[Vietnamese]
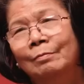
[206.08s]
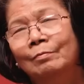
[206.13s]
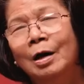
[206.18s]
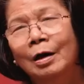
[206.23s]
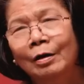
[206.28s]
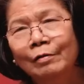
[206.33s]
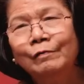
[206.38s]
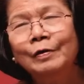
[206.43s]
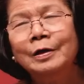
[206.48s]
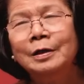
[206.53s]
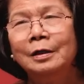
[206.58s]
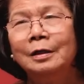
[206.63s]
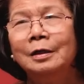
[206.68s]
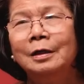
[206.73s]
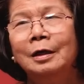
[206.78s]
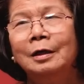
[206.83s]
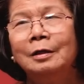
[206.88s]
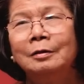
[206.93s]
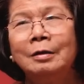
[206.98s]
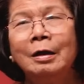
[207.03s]
bởi vì
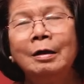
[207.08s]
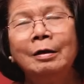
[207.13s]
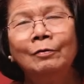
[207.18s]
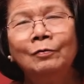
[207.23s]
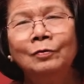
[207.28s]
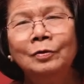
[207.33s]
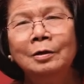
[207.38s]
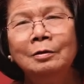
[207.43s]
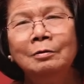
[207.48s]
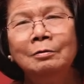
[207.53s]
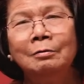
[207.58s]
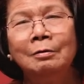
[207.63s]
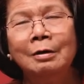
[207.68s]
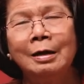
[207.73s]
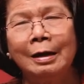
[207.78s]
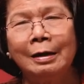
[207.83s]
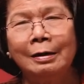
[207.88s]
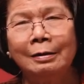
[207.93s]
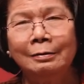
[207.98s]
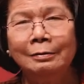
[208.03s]
theo như
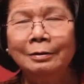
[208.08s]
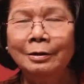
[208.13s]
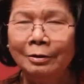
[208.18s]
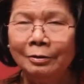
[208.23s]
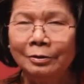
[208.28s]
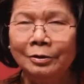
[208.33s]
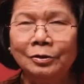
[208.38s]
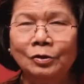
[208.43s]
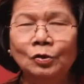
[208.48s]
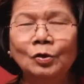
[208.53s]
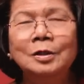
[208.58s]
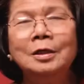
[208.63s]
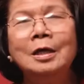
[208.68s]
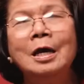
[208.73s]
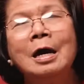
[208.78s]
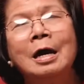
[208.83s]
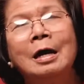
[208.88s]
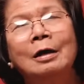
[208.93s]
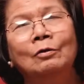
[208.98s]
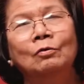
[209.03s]
là giới chuyên
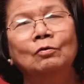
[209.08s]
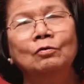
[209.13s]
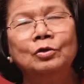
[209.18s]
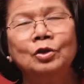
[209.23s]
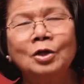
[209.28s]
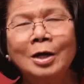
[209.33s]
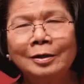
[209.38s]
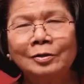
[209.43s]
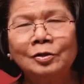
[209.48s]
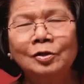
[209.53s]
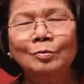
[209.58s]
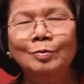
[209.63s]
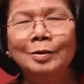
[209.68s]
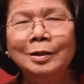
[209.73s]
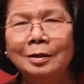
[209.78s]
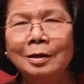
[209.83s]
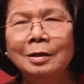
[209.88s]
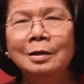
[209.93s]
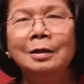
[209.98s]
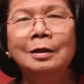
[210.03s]
gia của
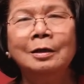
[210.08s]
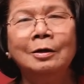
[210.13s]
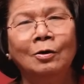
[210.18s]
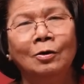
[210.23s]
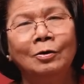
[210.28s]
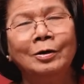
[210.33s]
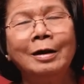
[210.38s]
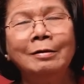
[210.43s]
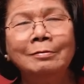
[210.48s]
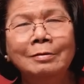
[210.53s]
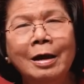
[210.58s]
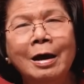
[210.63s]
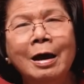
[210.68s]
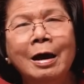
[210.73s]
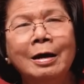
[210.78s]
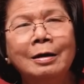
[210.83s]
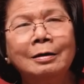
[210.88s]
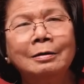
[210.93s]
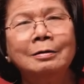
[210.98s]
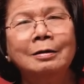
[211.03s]
ChatGPT họ đánh
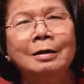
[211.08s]
giá đó